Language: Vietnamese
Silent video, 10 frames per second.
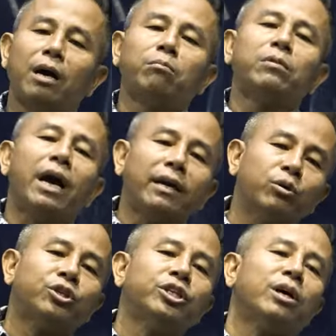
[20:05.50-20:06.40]
ẩm nạch
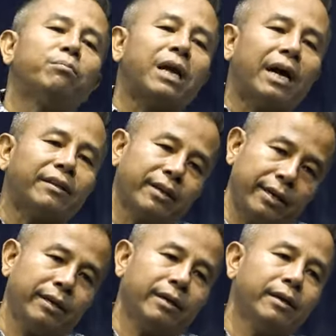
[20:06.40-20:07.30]
nó chia ẩm nạch
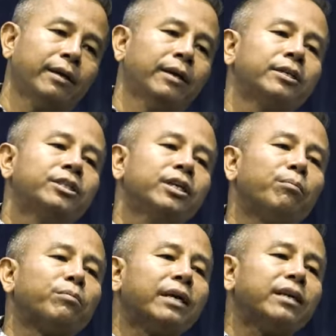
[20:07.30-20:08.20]
kì. Chia
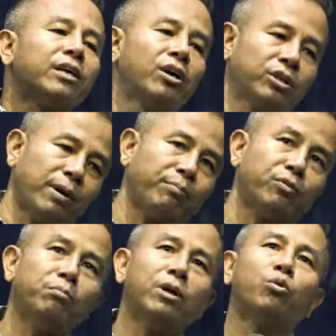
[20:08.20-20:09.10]
ẩm nạch đã khó sạp
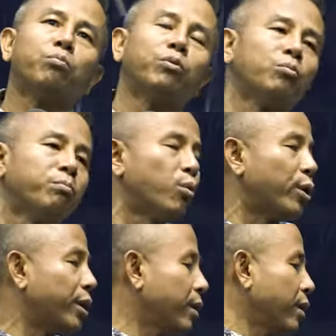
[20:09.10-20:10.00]
sắp mơ rụp rụp
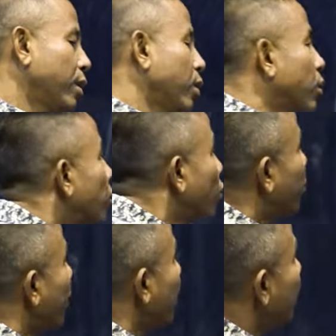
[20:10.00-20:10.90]
mùi. Rụp
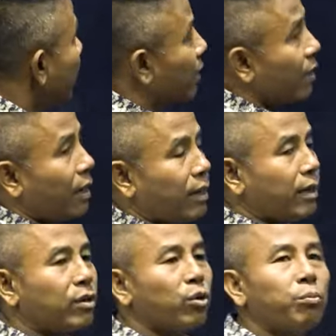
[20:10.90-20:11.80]
lý hay
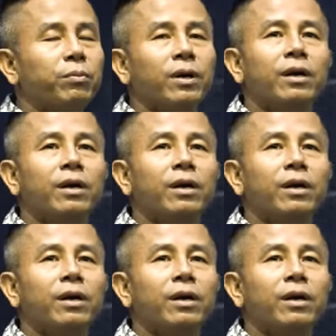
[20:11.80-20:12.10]
năng rụp